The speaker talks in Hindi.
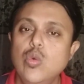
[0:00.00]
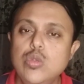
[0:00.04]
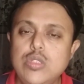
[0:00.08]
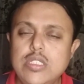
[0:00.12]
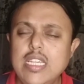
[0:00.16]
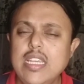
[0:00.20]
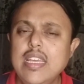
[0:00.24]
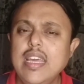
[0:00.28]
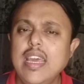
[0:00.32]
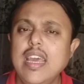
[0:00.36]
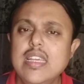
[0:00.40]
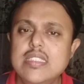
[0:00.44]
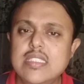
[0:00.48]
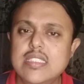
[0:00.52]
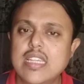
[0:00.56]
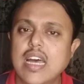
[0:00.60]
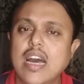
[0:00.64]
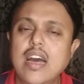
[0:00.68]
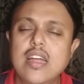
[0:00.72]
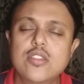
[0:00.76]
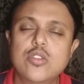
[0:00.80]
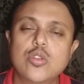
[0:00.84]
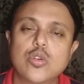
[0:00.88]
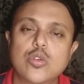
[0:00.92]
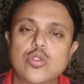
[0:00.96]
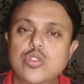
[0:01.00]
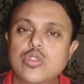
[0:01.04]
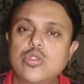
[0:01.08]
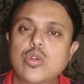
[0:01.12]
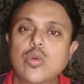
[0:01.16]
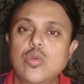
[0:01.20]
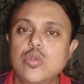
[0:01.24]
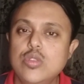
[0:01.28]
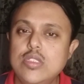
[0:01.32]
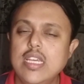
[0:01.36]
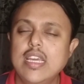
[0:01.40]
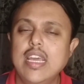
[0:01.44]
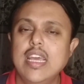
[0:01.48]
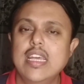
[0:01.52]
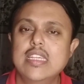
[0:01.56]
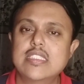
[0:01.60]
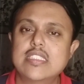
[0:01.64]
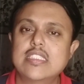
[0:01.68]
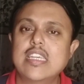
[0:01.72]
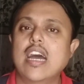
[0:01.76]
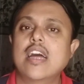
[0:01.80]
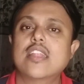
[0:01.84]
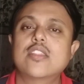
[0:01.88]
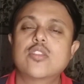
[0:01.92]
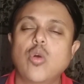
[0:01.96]
उसी के साथ दोस्तों उसी के
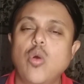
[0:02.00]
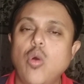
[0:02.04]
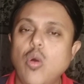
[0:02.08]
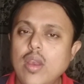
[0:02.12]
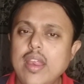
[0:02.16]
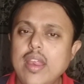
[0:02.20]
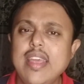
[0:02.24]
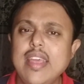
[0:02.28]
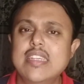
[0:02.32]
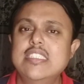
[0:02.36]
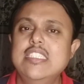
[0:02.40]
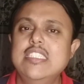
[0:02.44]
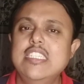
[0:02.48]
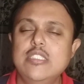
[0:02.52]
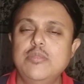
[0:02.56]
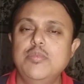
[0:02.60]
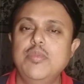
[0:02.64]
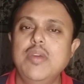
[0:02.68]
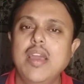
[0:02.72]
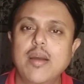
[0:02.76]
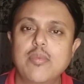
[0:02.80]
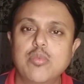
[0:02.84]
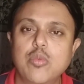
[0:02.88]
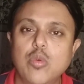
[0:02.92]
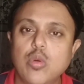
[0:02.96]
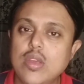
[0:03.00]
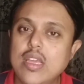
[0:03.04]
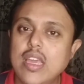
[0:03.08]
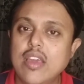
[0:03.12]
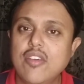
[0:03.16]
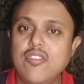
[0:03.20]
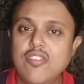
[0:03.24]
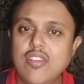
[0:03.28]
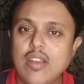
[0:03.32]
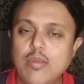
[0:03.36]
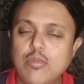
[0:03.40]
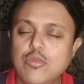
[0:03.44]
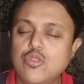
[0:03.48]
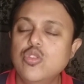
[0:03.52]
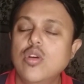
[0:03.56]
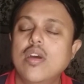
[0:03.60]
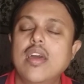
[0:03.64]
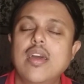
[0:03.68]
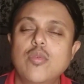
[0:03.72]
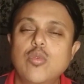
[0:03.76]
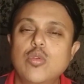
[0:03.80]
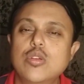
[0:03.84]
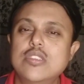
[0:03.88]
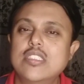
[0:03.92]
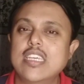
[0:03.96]
साथ और एक चीज भी आपको ये फिल्म जो
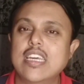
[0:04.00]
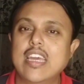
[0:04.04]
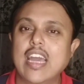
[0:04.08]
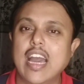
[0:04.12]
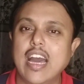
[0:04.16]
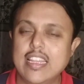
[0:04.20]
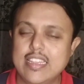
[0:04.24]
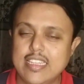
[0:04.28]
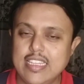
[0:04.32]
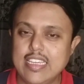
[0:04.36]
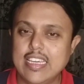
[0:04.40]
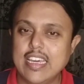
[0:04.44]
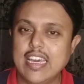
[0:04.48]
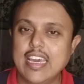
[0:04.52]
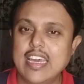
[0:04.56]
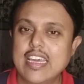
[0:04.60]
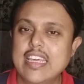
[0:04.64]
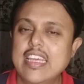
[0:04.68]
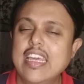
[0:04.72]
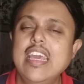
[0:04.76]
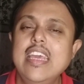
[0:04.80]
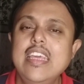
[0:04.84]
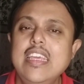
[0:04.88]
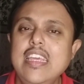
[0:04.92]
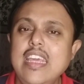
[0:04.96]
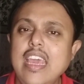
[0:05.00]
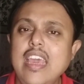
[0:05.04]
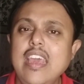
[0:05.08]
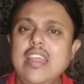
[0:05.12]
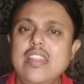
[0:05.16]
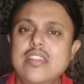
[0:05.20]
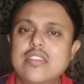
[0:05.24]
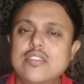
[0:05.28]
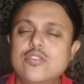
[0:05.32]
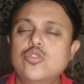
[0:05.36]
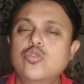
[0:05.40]
है वो सिखाती है कि ये